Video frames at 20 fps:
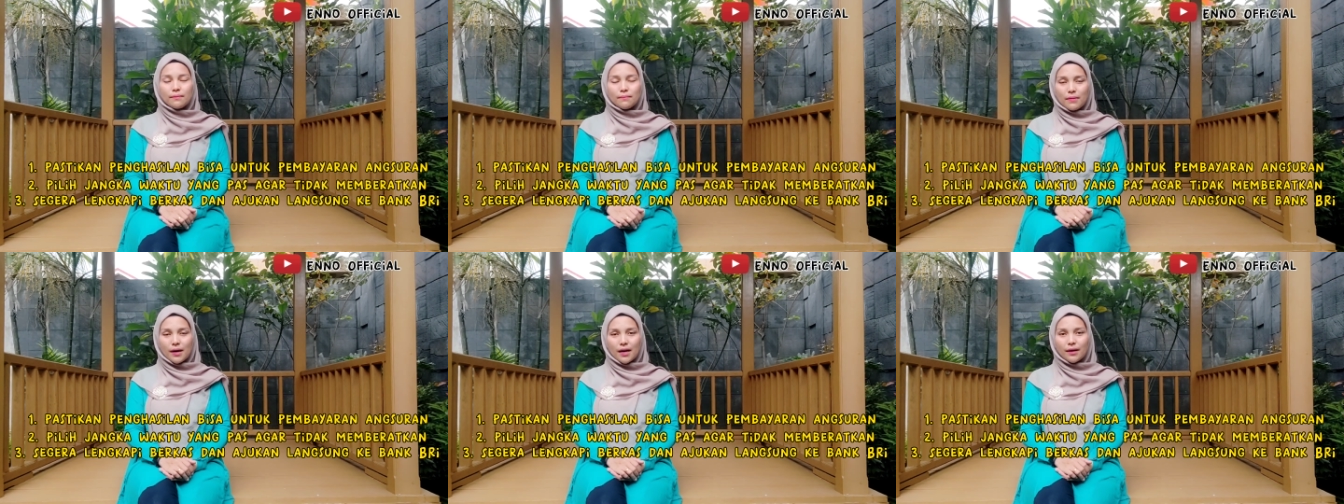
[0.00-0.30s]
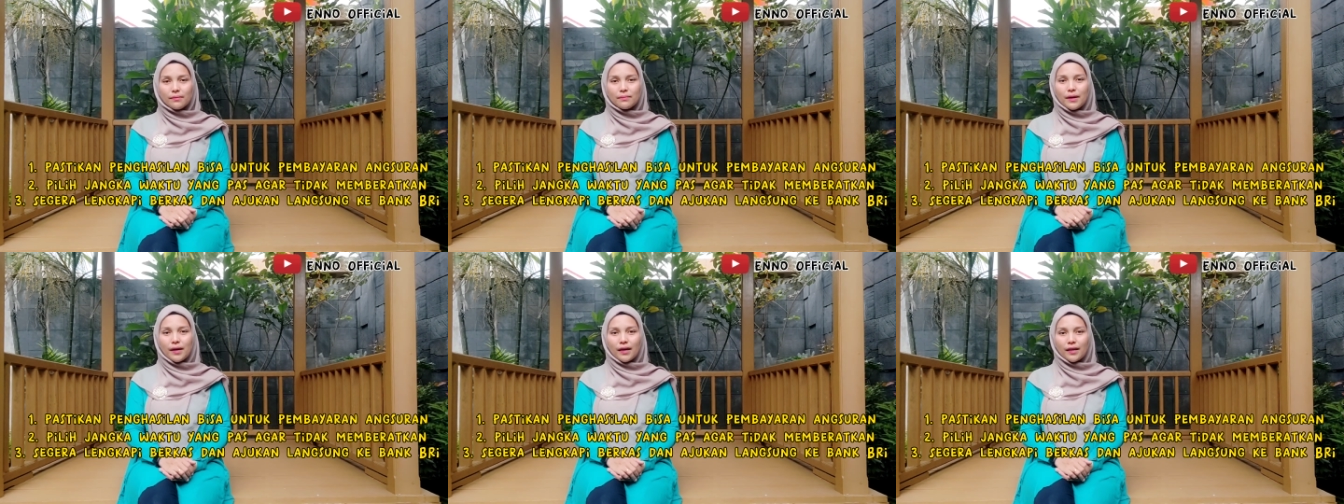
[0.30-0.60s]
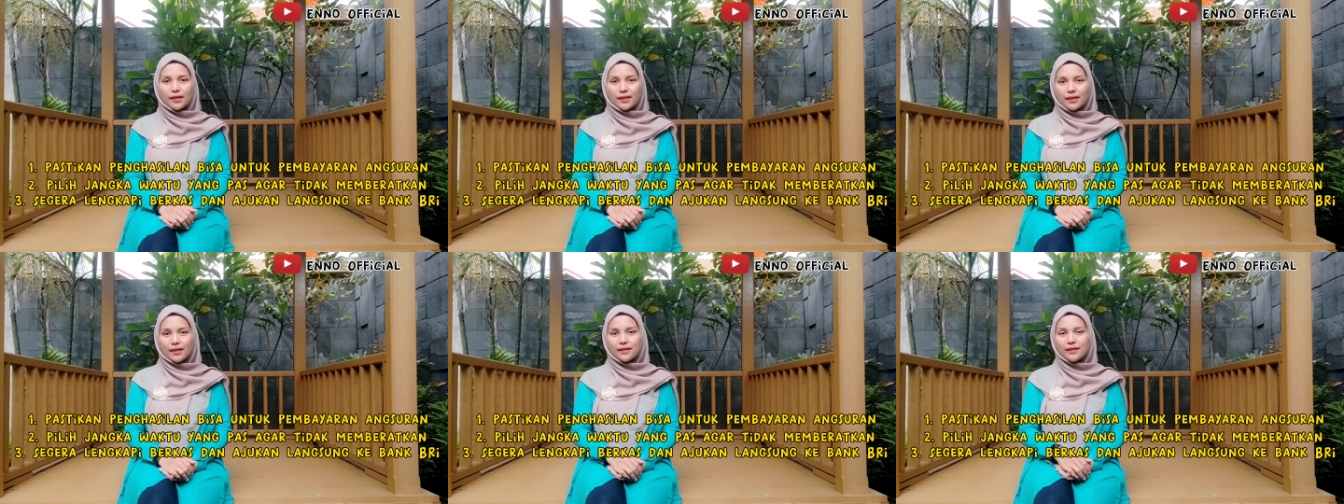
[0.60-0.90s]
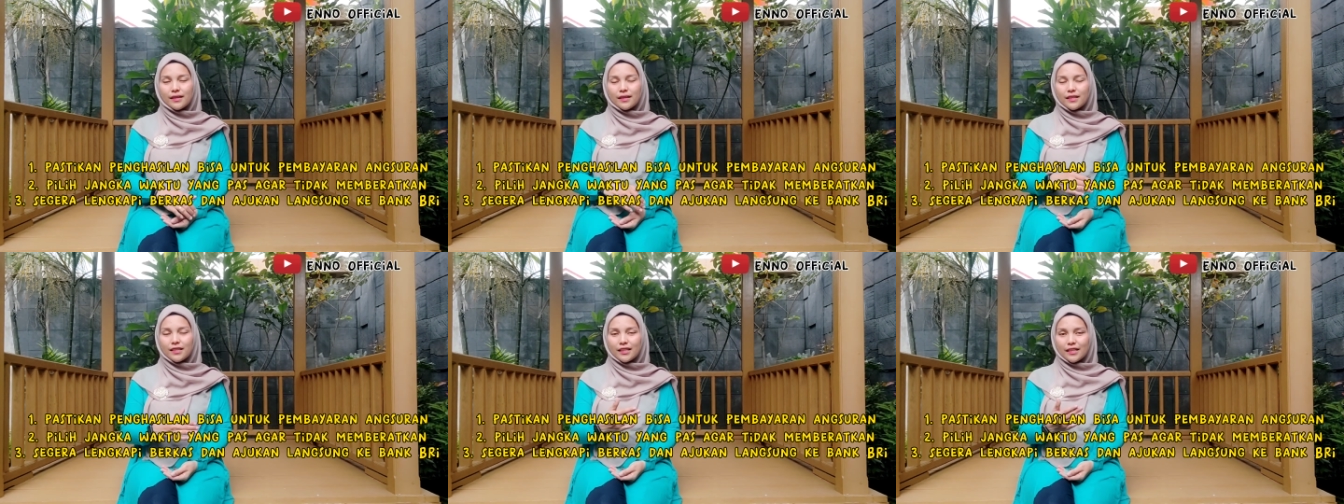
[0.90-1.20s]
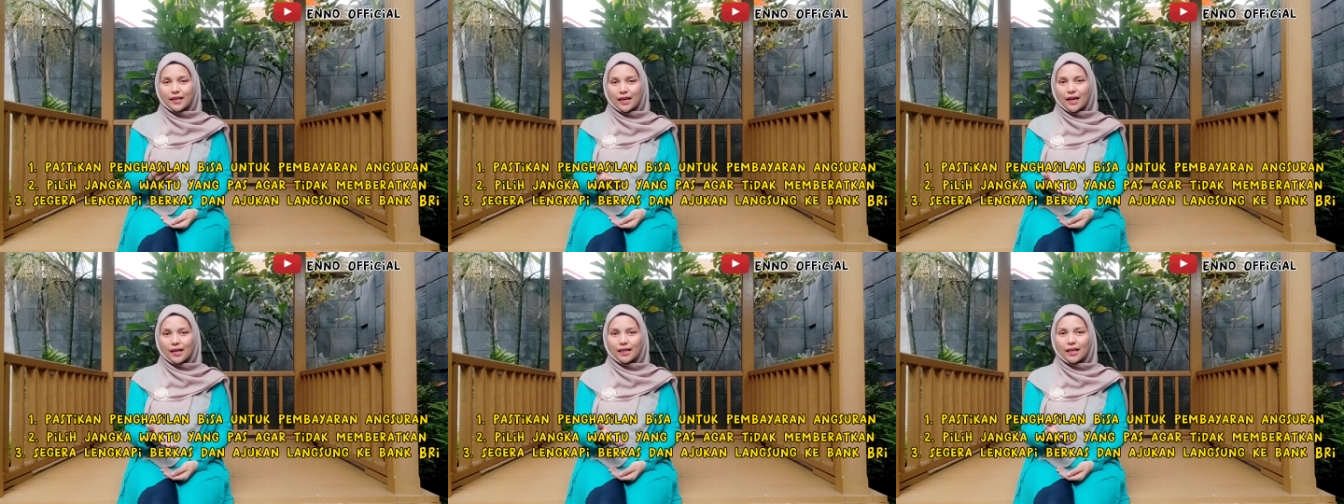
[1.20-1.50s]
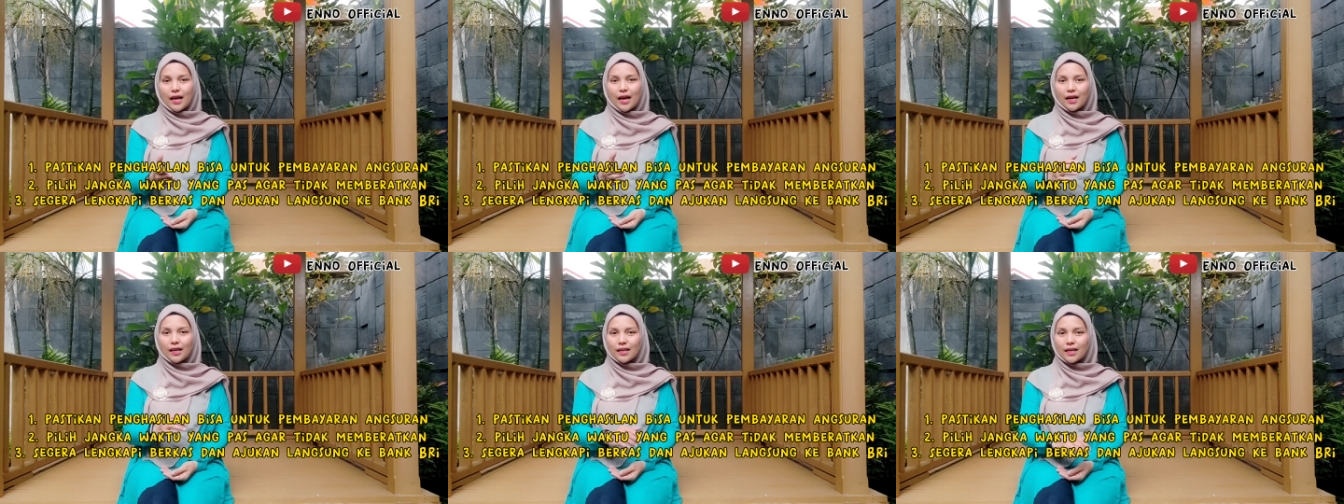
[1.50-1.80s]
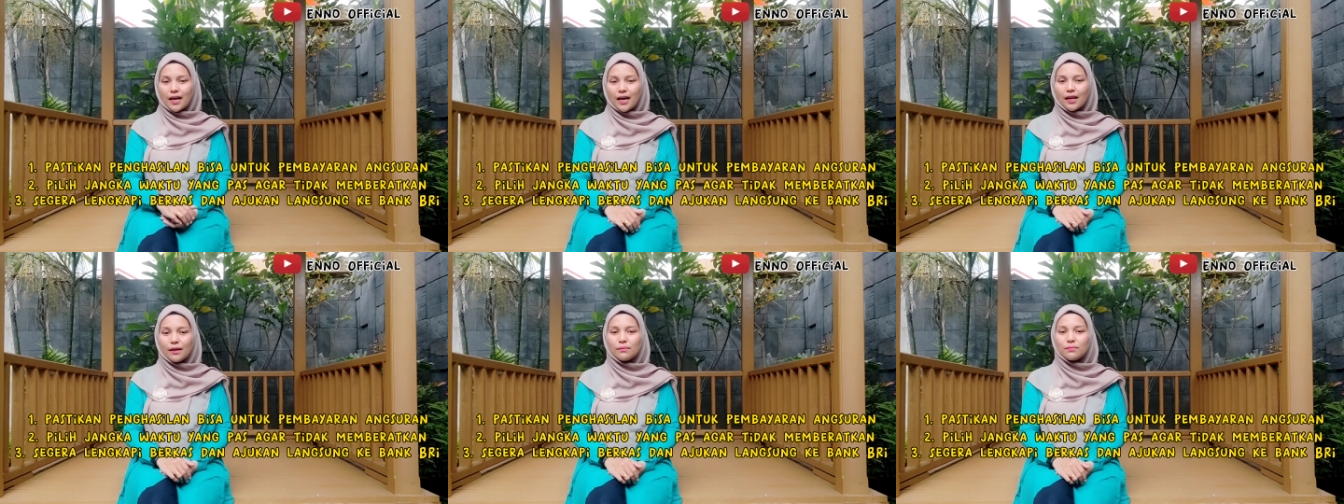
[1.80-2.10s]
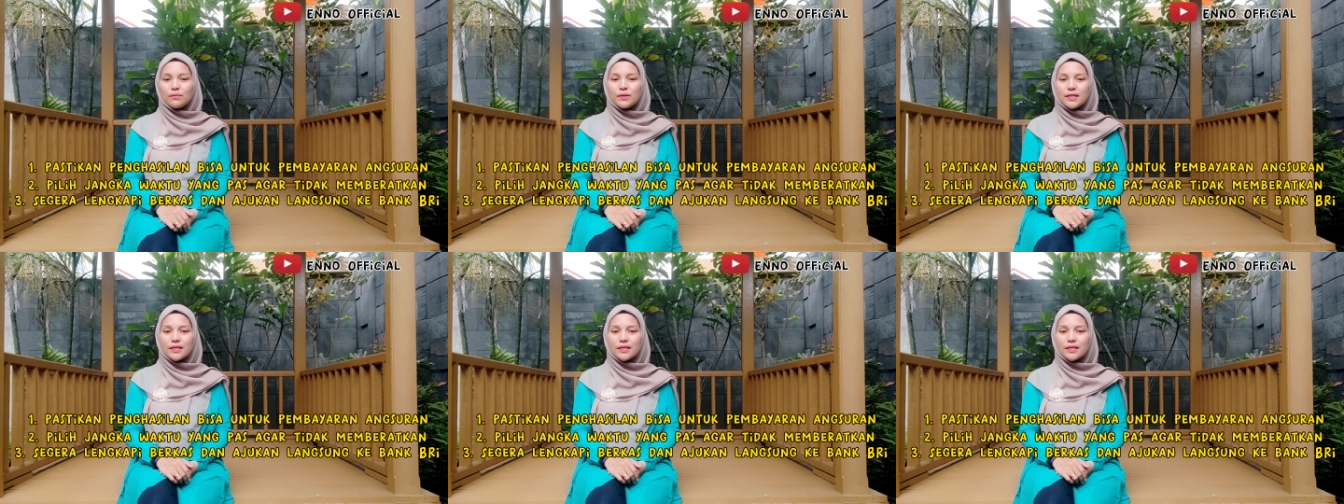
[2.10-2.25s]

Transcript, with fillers: bank BRI terdekat agar